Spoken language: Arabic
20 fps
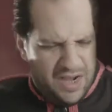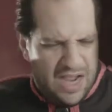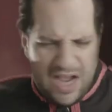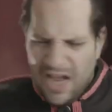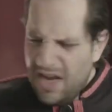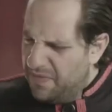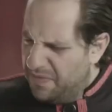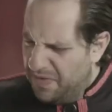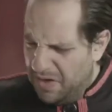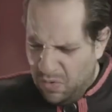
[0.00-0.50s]
انا
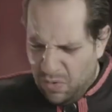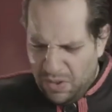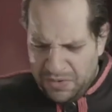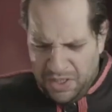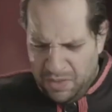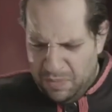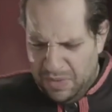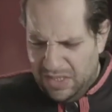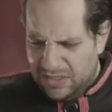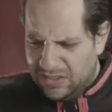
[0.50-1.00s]
عارف ان
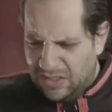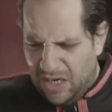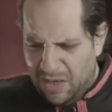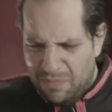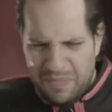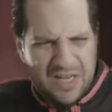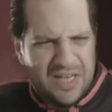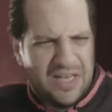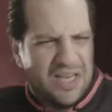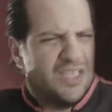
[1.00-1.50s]
الوضع بقى
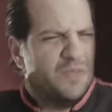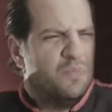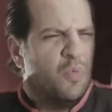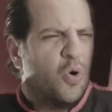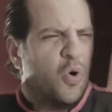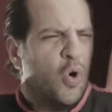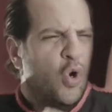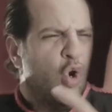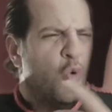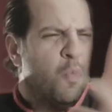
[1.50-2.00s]
صعب الجسم
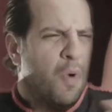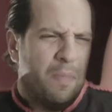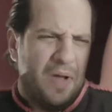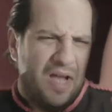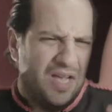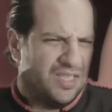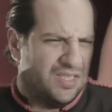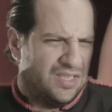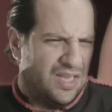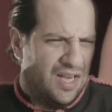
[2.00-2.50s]
كله ما
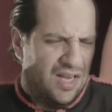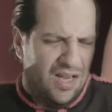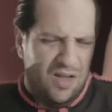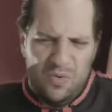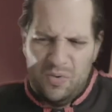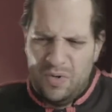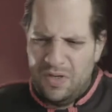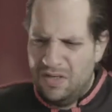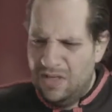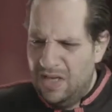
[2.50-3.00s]
بقاش زي
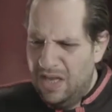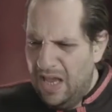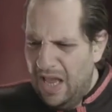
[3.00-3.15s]
الاول